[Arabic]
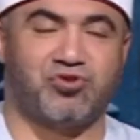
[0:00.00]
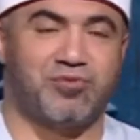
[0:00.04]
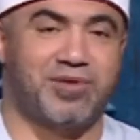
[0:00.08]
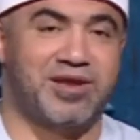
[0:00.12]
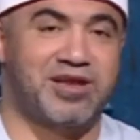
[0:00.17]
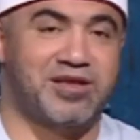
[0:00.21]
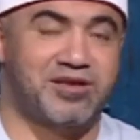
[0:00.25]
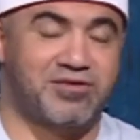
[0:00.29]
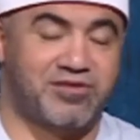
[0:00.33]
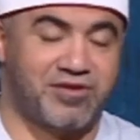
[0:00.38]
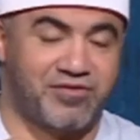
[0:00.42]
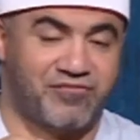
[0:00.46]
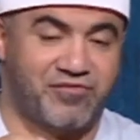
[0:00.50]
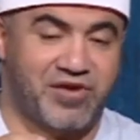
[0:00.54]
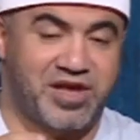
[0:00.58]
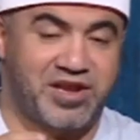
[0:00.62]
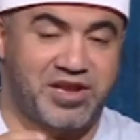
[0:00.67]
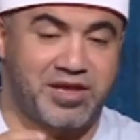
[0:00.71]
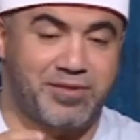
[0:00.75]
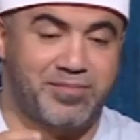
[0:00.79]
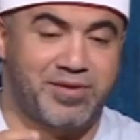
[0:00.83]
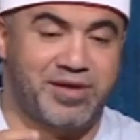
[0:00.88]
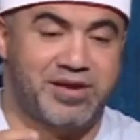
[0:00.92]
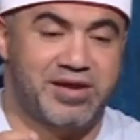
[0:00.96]
بالك فرق
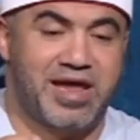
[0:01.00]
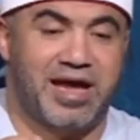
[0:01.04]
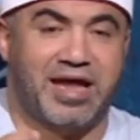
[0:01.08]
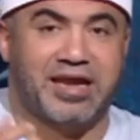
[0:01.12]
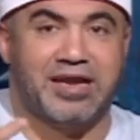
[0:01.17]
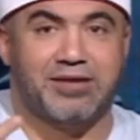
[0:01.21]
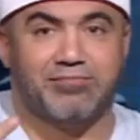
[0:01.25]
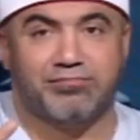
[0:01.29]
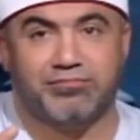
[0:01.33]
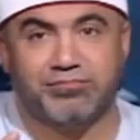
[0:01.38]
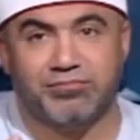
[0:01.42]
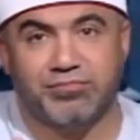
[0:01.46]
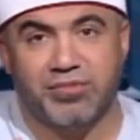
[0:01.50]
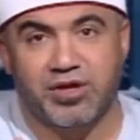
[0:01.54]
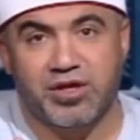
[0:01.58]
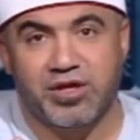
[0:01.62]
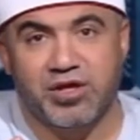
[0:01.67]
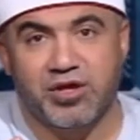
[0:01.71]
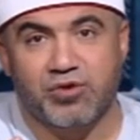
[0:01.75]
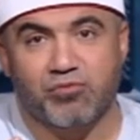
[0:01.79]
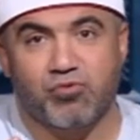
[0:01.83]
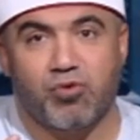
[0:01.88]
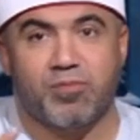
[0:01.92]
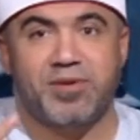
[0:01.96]
بين نعلم
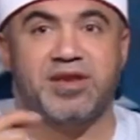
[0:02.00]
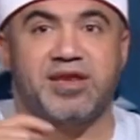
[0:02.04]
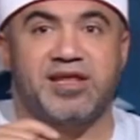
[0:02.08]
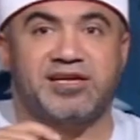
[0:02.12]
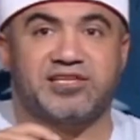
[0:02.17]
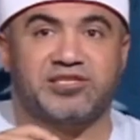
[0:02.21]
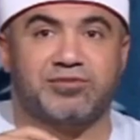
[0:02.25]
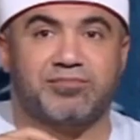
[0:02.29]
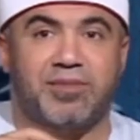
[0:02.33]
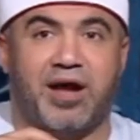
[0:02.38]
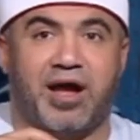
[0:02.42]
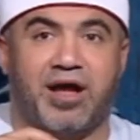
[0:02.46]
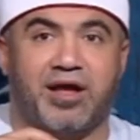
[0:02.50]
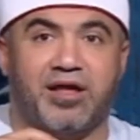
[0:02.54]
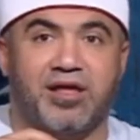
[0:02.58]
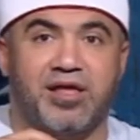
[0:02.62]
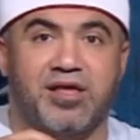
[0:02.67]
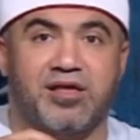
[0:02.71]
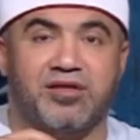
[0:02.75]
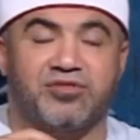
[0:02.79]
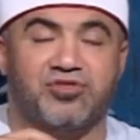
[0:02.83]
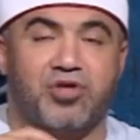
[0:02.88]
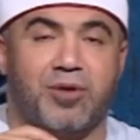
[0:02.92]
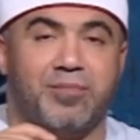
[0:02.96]
وبين نسمع
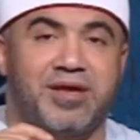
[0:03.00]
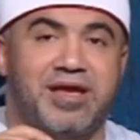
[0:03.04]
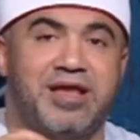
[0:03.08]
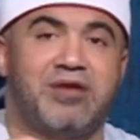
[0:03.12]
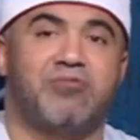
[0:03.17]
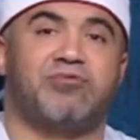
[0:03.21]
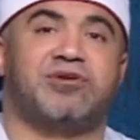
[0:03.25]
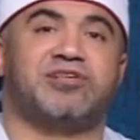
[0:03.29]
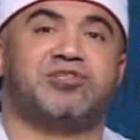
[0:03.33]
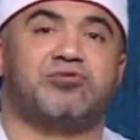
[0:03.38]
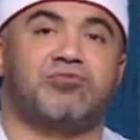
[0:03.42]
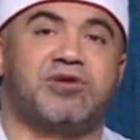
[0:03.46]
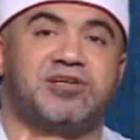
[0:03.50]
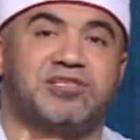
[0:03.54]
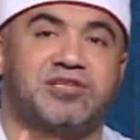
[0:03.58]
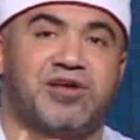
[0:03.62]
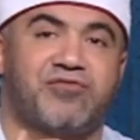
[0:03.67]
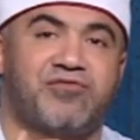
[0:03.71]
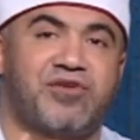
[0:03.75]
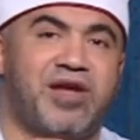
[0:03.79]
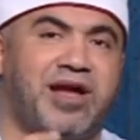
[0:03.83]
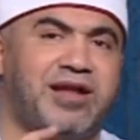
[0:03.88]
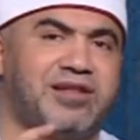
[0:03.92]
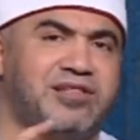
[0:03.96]
مم. طب ايه الوسوسه
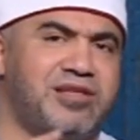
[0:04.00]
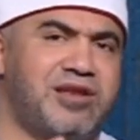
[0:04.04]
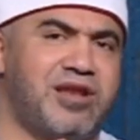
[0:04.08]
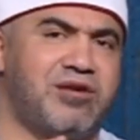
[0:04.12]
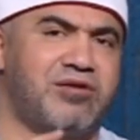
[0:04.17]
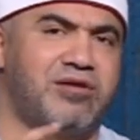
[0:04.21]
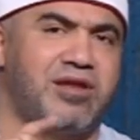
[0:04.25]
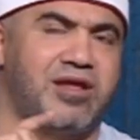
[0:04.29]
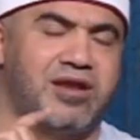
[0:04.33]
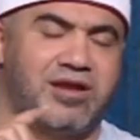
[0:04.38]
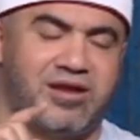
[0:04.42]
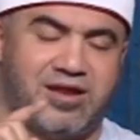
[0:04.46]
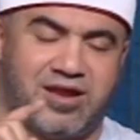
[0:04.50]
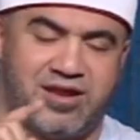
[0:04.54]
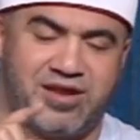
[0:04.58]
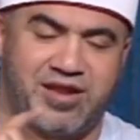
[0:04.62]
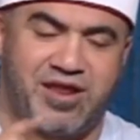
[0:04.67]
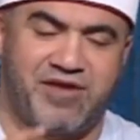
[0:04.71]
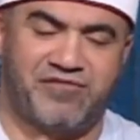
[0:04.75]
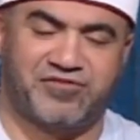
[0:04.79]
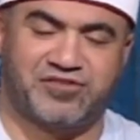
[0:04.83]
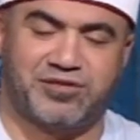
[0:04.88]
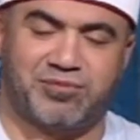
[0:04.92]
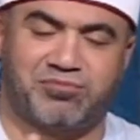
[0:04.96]
في عندنا
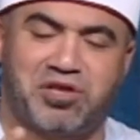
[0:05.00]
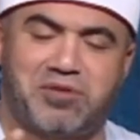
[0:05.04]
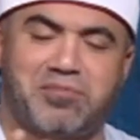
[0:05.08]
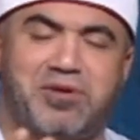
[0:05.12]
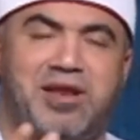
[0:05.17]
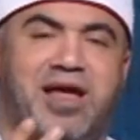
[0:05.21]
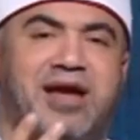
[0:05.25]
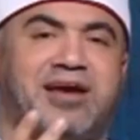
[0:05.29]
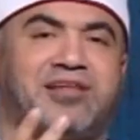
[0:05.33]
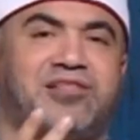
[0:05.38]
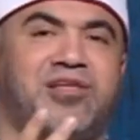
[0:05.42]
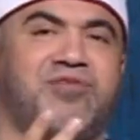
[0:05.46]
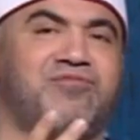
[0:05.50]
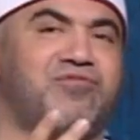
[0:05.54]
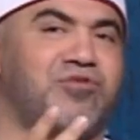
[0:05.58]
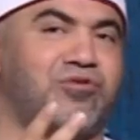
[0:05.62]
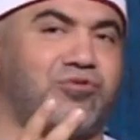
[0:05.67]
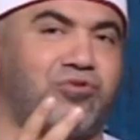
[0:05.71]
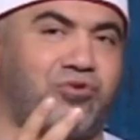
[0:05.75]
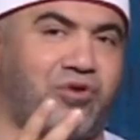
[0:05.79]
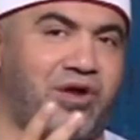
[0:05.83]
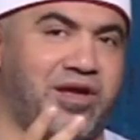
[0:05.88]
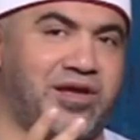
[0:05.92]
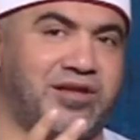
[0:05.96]
النفس بتعمل حاجتين في
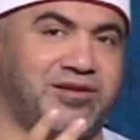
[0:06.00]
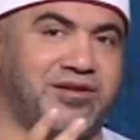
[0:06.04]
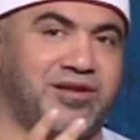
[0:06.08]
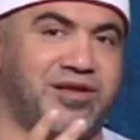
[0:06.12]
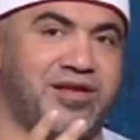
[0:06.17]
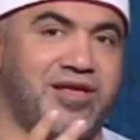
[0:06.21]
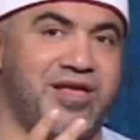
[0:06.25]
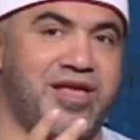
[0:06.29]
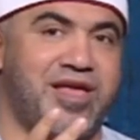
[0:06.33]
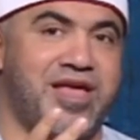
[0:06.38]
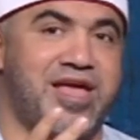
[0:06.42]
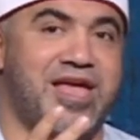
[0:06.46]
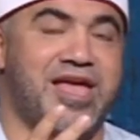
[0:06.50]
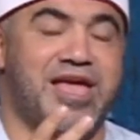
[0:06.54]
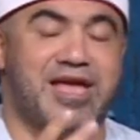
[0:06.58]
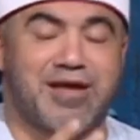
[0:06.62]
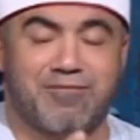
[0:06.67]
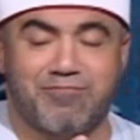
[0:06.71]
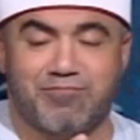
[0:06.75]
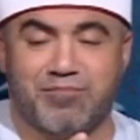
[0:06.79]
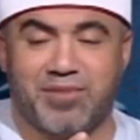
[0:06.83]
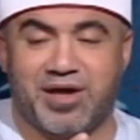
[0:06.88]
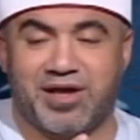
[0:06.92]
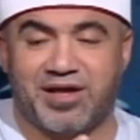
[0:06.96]
القران مم.
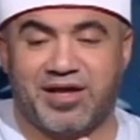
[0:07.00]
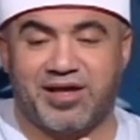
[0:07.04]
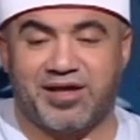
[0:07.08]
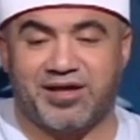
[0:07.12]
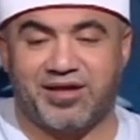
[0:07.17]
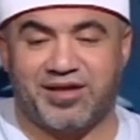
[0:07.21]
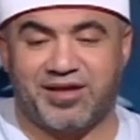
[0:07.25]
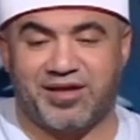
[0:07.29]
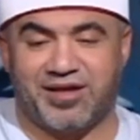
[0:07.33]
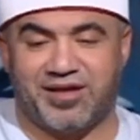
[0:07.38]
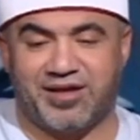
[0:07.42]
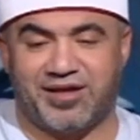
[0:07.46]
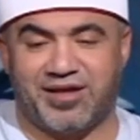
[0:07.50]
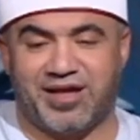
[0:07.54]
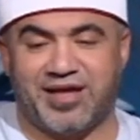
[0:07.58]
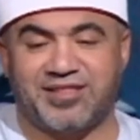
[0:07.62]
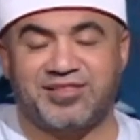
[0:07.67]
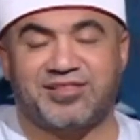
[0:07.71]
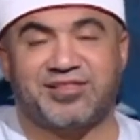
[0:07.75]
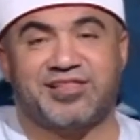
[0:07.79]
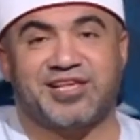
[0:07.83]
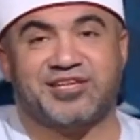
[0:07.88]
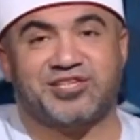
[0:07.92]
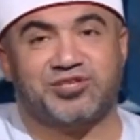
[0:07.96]
اما آه،
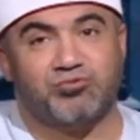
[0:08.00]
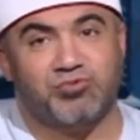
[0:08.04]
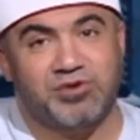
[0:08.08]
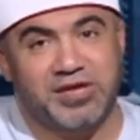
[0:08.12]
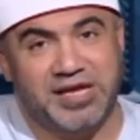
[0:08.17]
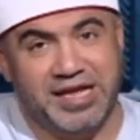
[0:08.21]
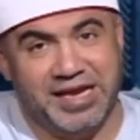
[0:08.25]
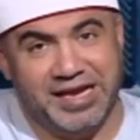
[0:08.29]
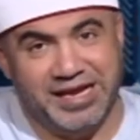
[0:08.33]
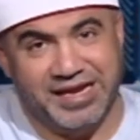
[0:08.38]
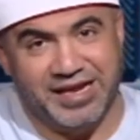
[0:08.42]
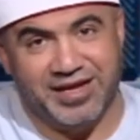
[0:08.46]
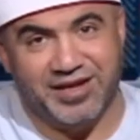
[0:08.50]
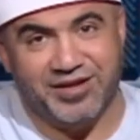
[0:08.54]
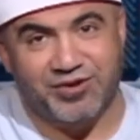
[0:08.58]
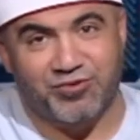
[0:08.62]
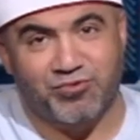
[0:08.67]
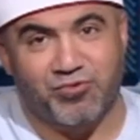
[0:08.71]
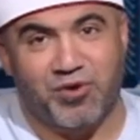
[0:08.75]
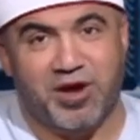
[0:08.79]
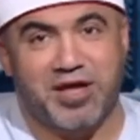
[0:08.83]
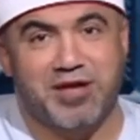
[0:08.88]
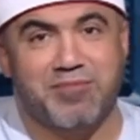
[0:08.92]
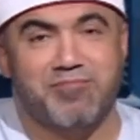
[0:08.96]
التسويل
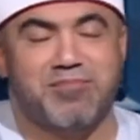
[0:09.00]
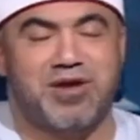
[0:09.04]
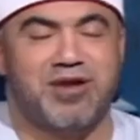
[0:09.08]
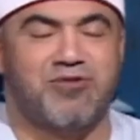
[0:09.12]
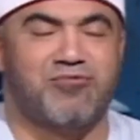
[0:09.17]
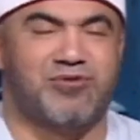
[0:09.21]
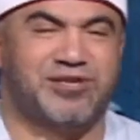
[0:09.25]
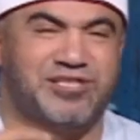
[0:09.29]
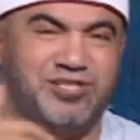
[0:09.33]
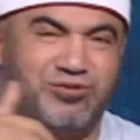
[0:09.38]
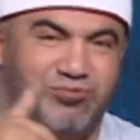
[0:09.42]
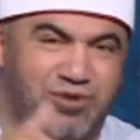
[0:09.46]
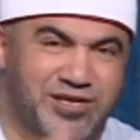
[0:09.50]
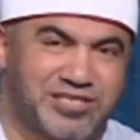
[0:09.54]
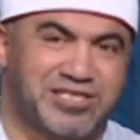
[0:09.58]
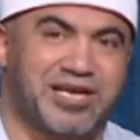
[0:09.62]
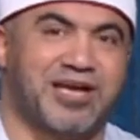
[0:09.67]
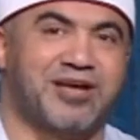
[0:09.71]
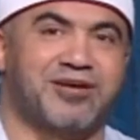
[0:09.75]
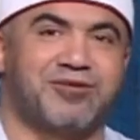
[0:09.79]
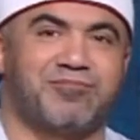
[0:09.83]
واما الوسوسه